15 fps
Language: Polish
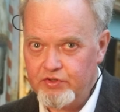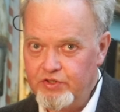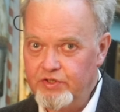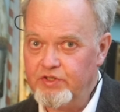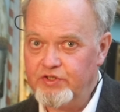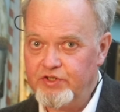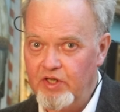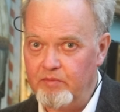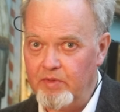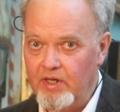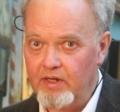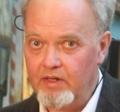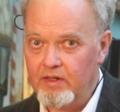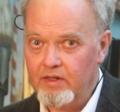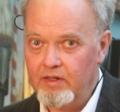czyli
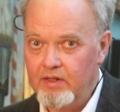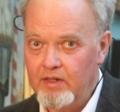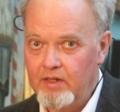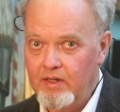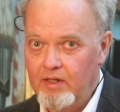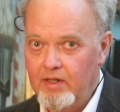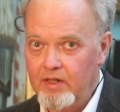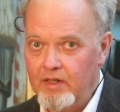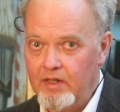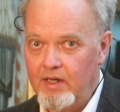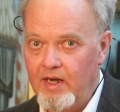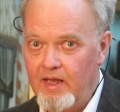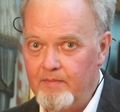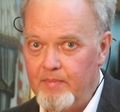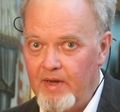ziemia,
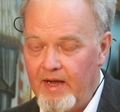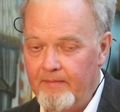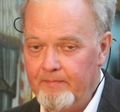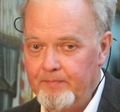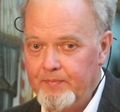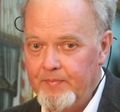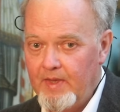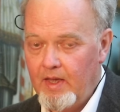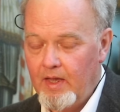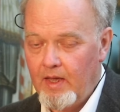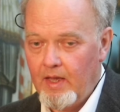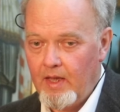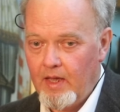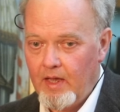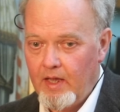gleba.
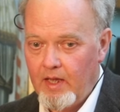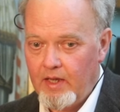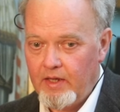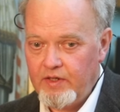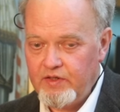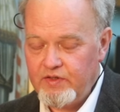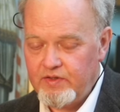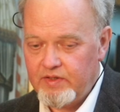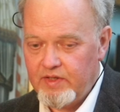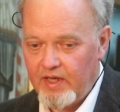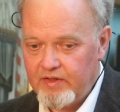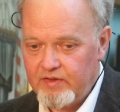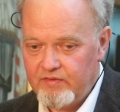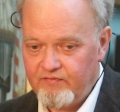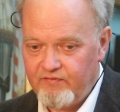I
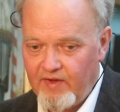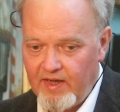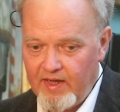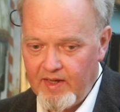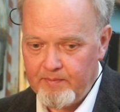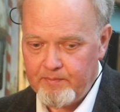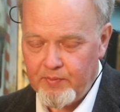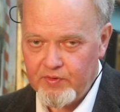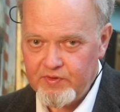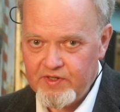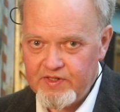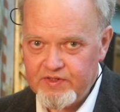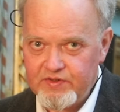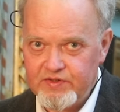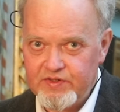te dwa
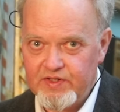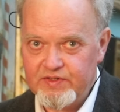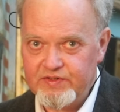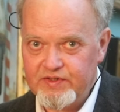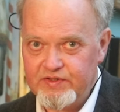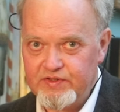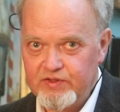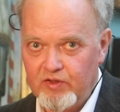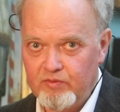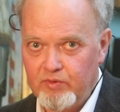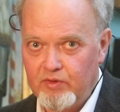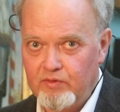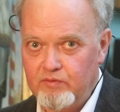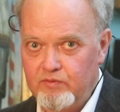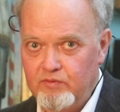pojęcia ze
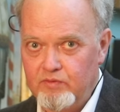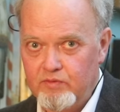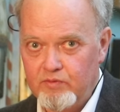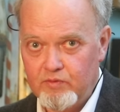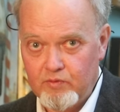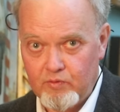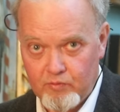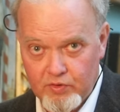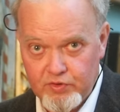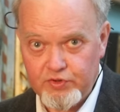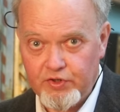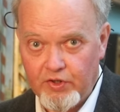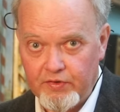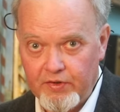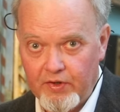sobą
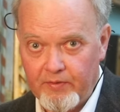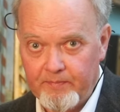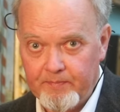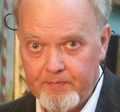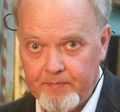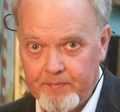łączono.